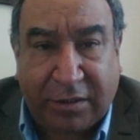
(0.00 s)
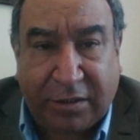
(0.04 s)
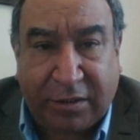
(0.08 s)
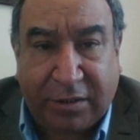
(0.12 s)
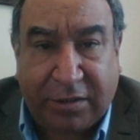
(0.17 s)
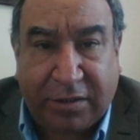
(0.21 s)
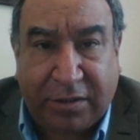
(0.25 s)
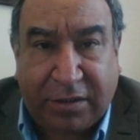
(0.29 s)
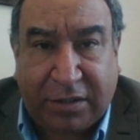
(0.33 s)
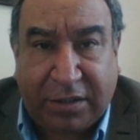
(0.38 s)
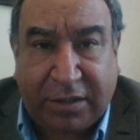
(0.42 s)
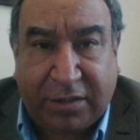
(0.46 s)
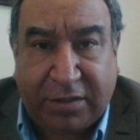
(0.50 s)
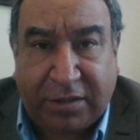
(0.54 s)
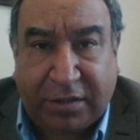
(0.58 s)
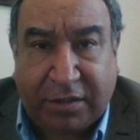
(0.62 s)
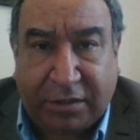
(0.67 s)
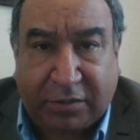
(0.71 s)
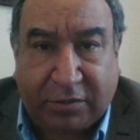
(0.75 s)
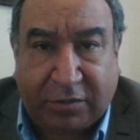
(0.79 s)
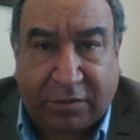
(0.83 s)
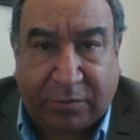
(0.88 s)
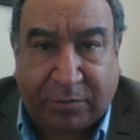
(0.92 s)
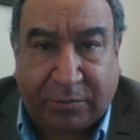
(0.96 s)
del
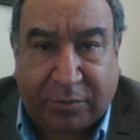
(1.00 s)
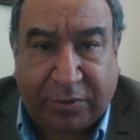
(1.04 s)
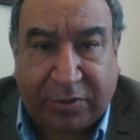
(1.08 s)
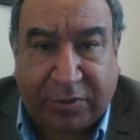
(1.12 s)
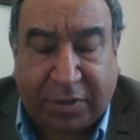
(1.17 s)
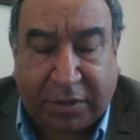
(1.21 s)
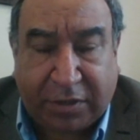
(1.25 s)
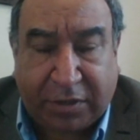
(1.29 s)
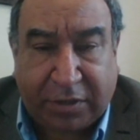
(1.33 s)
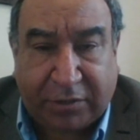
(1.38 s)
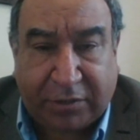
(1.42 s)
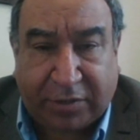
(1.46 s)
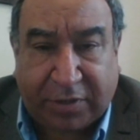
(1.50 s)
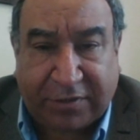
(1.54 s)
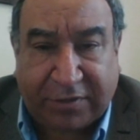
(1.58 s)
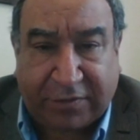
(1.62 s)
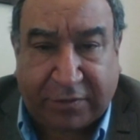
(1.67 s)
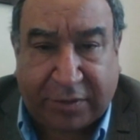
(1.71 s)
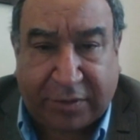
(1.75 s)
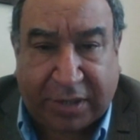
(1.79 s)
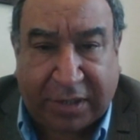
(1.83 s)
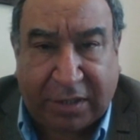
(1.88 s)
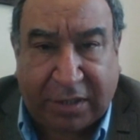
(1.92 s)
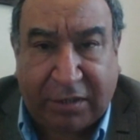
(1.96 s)
Instituto Politécnico
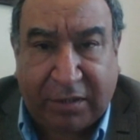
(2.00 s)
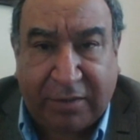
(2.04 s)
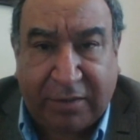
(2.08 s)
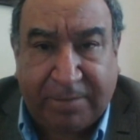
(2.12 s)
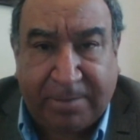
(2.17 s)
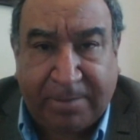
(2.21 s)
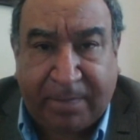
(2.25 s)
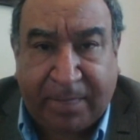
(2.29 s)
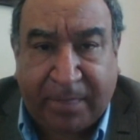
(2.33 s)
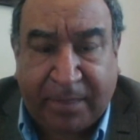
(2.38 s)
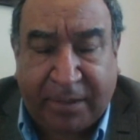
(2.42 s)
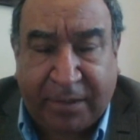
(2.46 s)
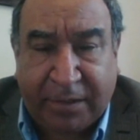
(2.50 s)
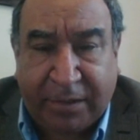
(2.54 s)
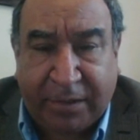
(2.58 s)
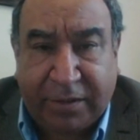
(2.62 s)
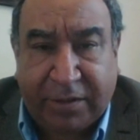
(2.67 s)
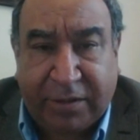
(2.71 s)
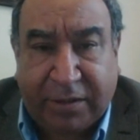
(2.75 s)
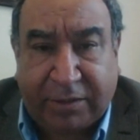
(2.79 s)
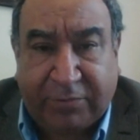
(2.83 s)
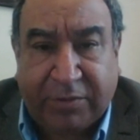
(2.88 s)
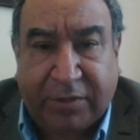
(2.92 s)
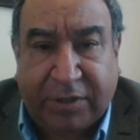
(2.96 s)
Nacional
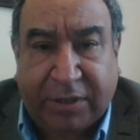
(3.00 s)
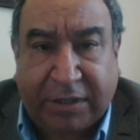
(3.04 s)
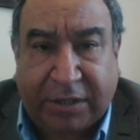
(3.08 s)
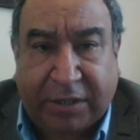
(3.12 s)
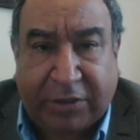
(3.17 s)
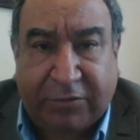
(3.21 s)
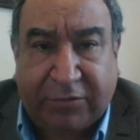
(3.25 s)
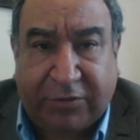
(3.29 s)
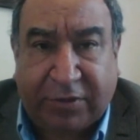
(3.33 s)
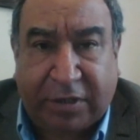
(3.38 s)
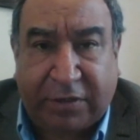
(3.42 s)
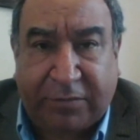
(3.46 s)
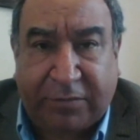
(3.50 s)
Estamos a cargo del